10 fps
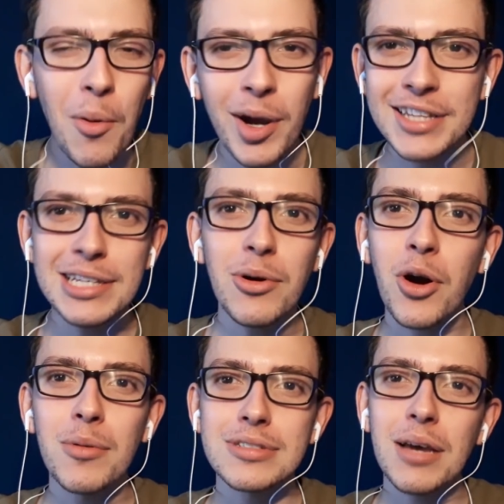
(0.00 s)
el objetivo,
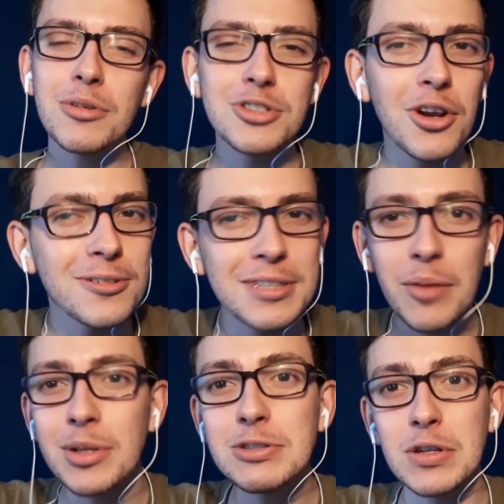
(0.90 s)
como sabemos, son los
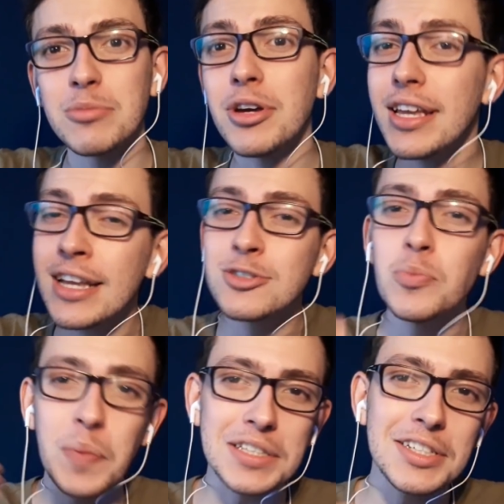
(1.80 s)
100.000 suscriptores y es
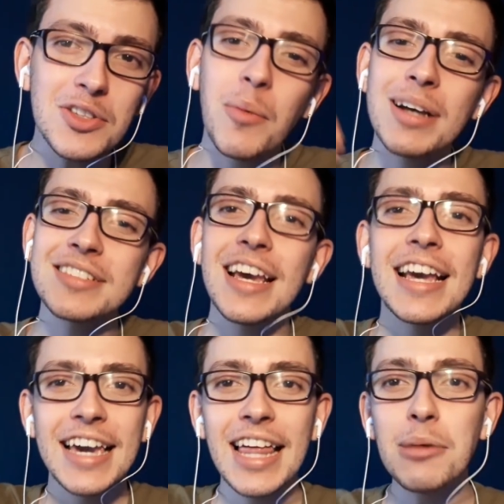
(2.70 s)
un pasito más
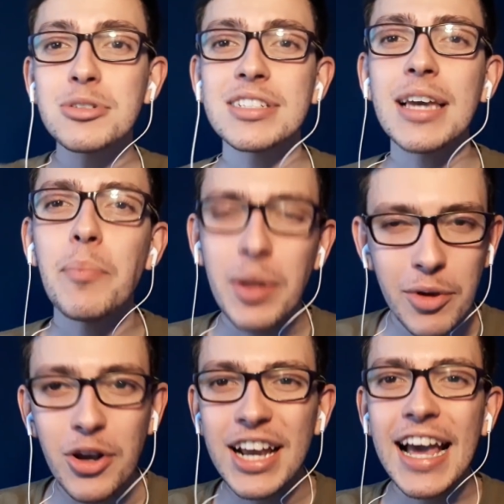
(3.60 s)
que damos. Así que
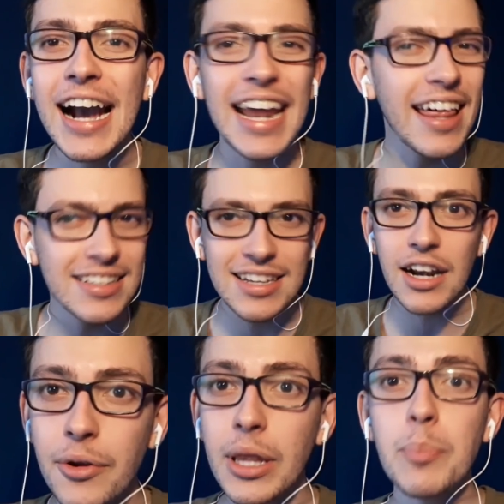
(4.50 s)
primero que nada
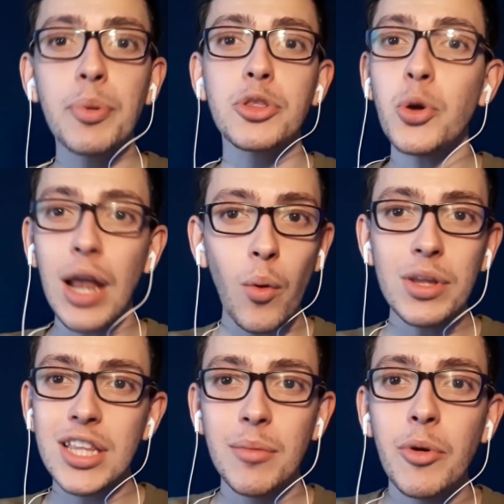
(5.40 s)
agradecerles de verdad por todo el
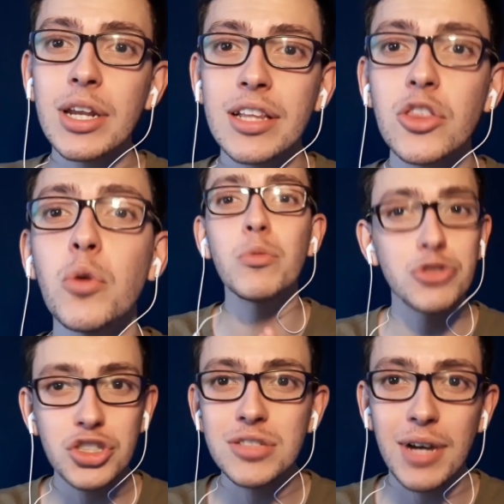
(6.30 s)
aguante que me vienen dando.
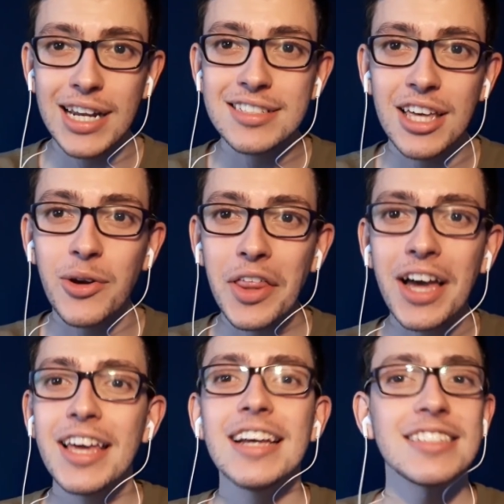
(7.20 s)
Muchísimas gracias de
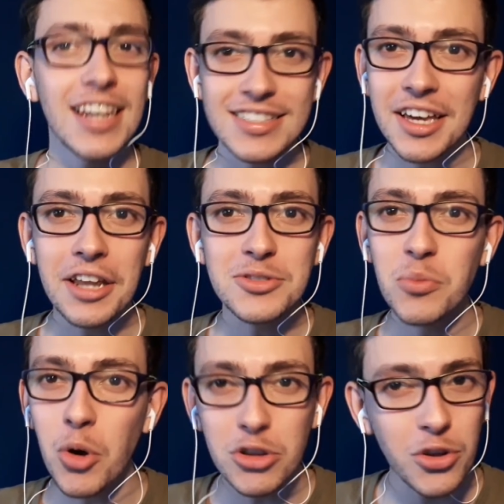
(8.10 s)
verdad. Se les agradece
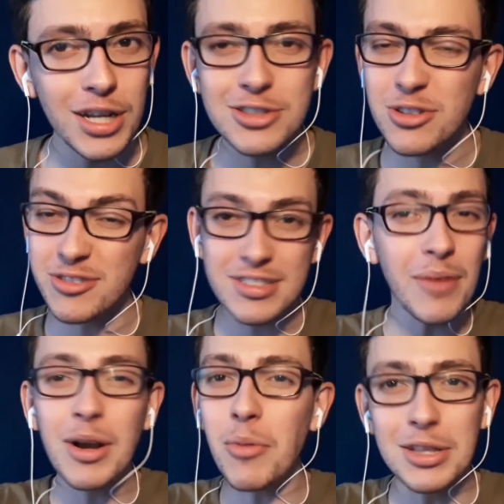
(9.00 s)
un montonazo, no
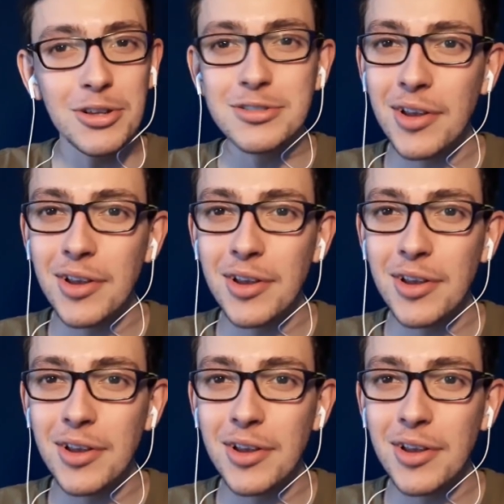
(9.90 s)
saben cuánto, no